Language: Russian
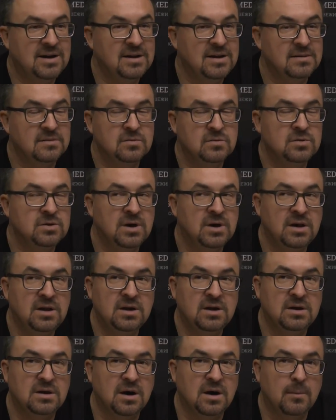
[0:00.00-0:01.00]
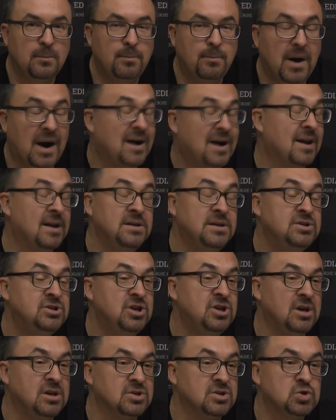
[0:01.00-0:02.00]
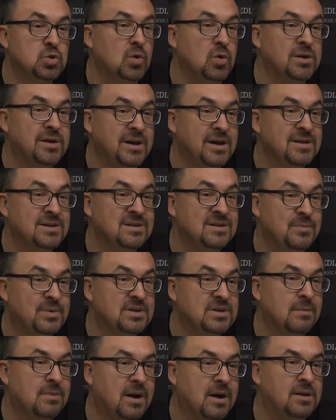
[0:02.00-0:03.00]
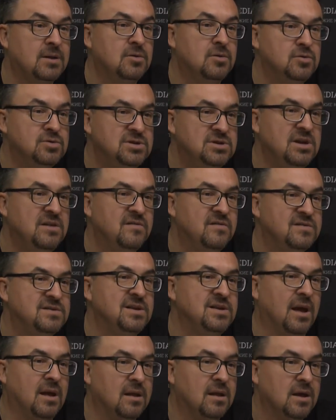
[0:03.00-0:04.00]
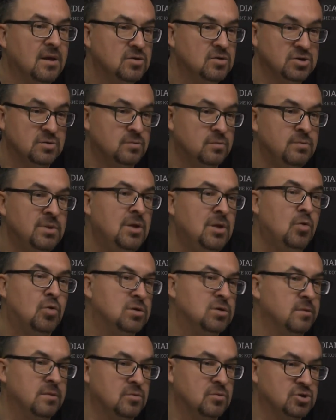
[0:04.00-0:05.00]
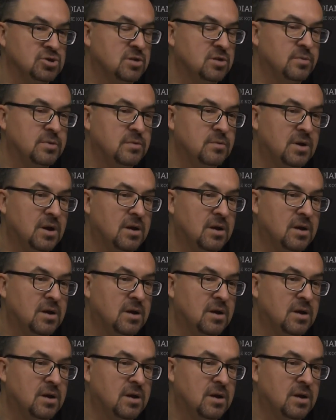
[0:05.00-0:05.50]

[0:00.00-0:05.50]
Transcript: ну, никаких ограничений, сколько ей надо подобрать людей в день. То есть, он миллионами ну, можно уста... машина,